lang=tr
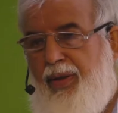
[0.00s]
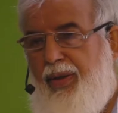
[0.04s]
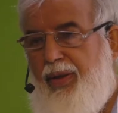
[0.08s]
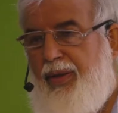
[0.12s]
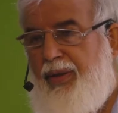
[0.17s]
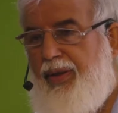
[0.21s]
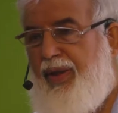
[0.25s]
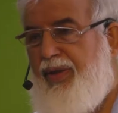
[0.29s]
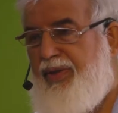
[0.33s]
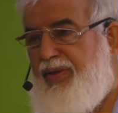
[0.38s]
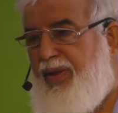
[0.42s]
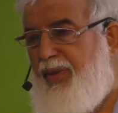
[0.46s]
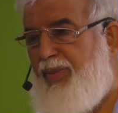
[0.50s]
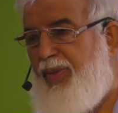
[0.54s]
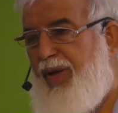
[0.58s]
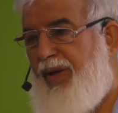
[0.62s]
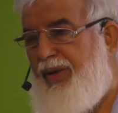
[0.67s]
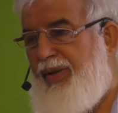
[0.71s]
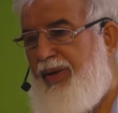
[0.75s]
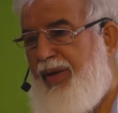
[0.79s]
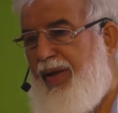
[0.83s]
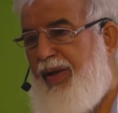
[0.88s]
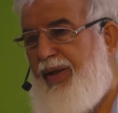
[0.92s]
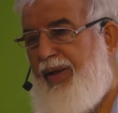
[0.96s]
Ne
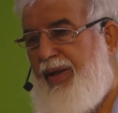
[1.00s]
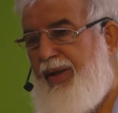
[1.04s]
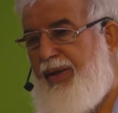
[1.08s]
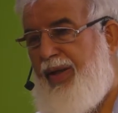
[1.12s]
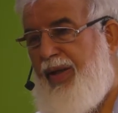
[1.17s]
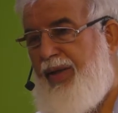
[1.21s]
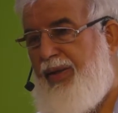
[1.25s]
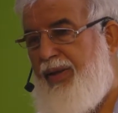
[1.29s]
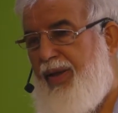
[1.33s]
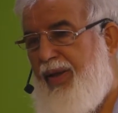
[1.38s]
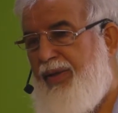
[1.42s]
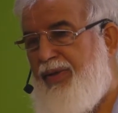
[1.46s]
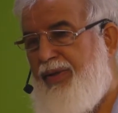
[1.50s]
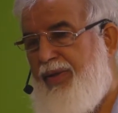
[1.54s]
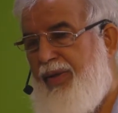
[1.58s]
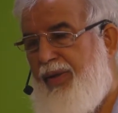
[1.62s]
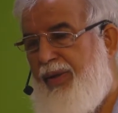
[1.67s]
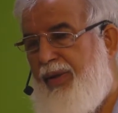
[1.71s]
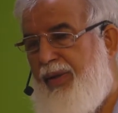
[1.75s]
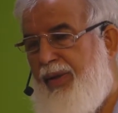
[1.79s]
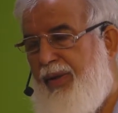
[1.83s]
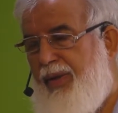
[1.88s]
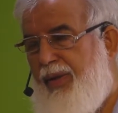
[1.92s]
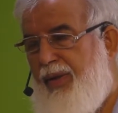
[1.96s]
zaman, nerede,
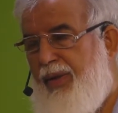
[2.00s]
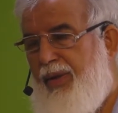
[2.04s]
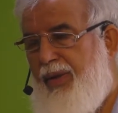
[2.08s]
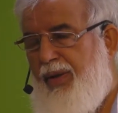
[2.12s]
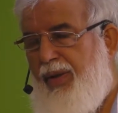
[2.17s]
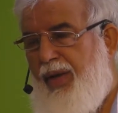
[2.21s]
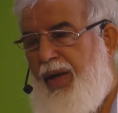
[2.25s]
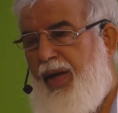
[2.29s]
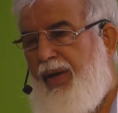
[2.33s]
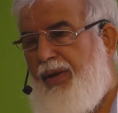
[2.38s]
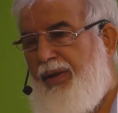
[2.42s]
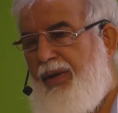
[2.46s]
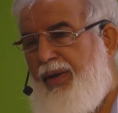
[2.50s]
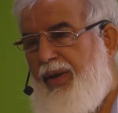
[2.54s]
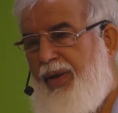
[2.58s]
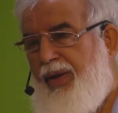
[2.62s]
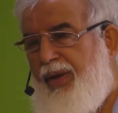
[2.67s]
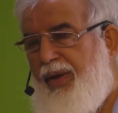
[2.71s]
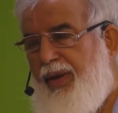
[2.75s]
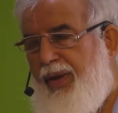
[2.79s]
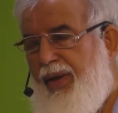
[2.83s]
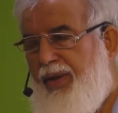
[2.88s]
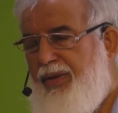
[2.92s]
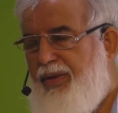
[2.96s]
nasıl, hangi
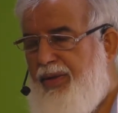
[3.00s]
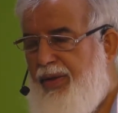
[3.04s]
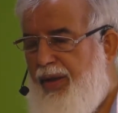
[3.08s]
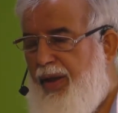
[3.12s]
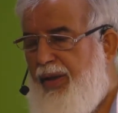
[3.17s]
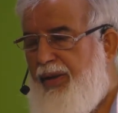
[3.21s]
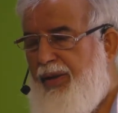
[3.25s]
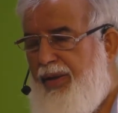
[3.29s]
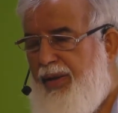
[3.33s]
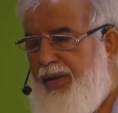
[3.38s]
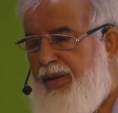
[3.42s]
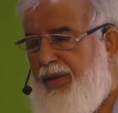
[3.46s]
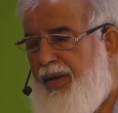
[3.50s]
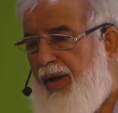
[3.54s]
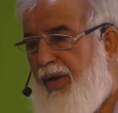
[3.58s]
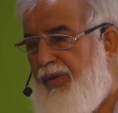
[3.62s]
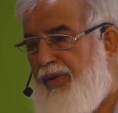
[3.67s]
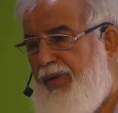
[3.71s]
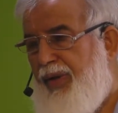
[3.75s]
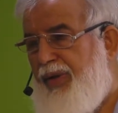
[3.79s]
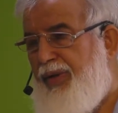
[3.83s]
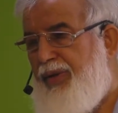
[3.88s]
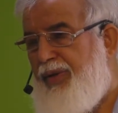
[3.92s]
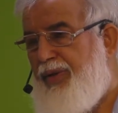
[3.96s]
inanç, hangi
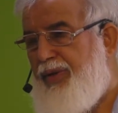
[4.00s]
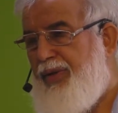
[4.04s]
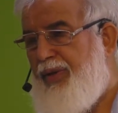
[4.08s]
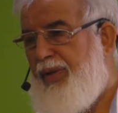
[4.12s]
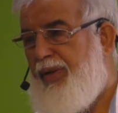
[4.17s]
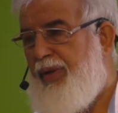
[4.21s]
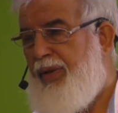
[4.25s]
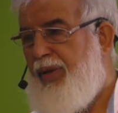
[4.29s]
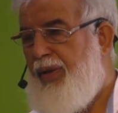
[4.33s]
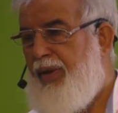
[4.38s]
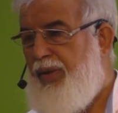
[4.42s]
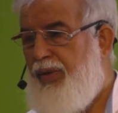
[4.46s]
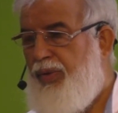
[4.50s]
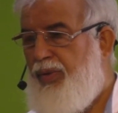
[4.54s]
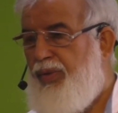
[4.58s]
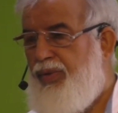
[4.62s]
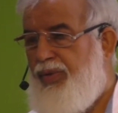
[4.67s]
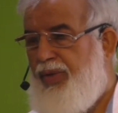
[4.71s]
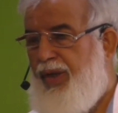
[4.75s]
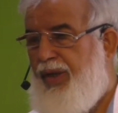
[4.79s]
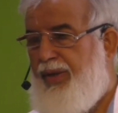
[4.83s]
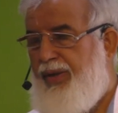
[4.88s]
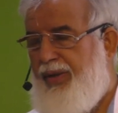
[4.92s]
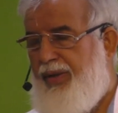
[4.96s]
davranış
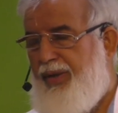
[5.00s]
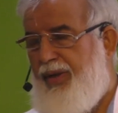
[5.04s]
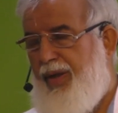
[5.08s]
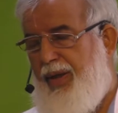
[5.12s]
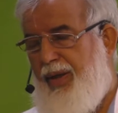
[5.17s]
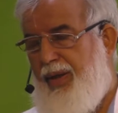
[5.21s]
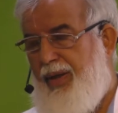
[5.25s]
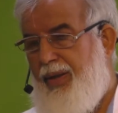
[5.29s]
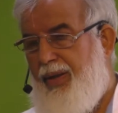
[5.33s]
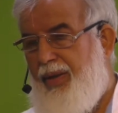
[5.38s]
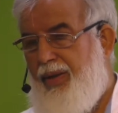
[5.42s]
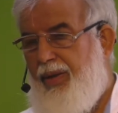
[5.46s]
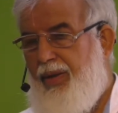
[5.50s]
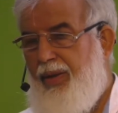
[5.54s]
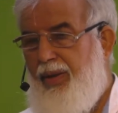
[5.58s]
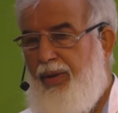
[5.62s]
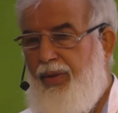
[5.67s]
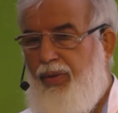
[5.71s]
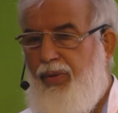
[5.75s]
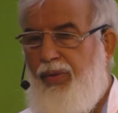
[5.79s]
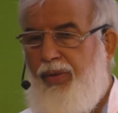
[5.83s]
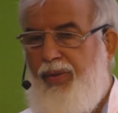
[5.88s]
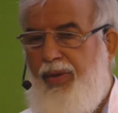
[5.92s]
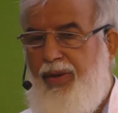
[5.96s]
üzerinde
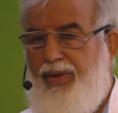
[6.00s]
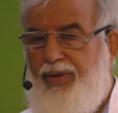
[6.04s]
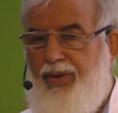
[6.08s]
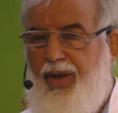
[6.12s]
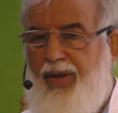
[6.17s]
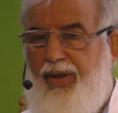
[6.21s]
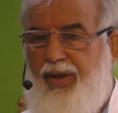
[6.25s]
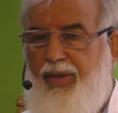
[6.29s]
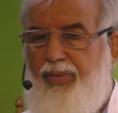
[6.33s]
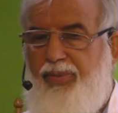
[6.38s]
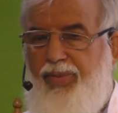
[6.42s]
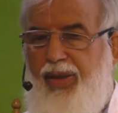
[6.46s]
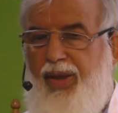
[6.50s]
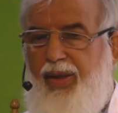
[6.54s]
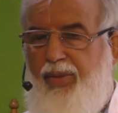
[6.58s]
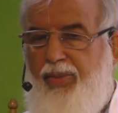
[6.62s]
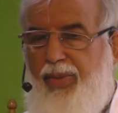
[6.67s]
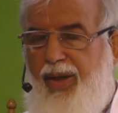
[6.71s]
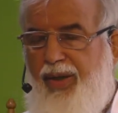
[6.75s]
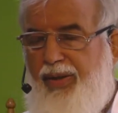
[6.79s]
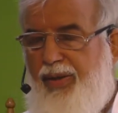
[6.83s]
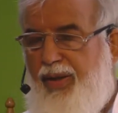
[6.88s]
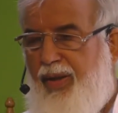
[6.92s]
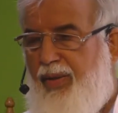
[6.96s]
olacağını
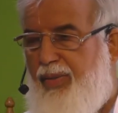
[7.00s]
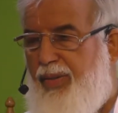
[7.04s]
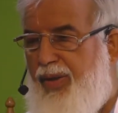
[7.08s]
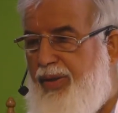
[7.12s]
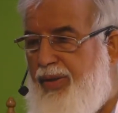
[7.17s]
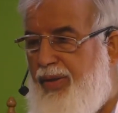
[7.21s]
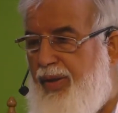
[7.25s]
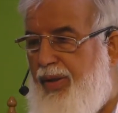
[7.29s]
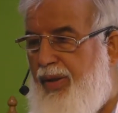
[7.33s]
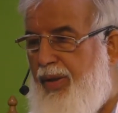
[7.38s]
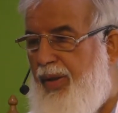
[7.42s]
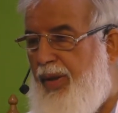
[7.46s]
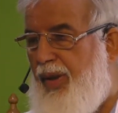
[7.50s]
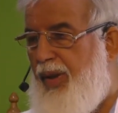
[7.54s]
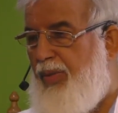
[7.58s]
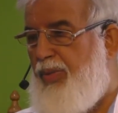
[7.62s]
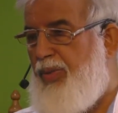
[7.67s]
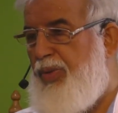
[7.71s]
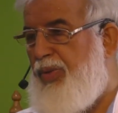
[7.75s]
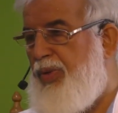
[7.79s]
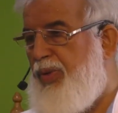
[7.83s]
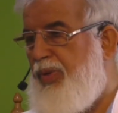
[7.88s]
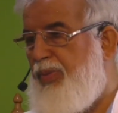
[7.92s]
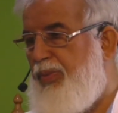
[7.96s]
bilmediğimiz
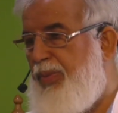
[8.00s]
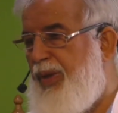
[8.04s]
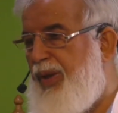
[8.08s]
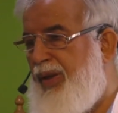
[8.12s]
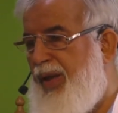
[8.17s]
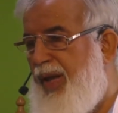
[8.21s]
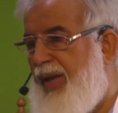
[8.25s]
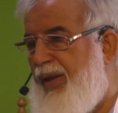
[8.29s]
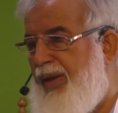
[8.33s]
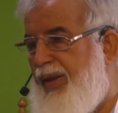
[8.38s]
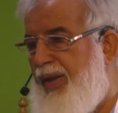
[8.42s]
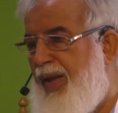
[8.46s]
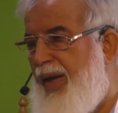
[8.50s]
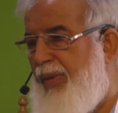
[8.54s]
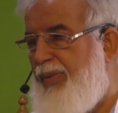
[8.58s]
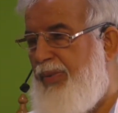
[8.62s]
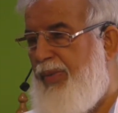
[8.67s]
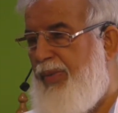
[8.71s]
büyük bir denklem.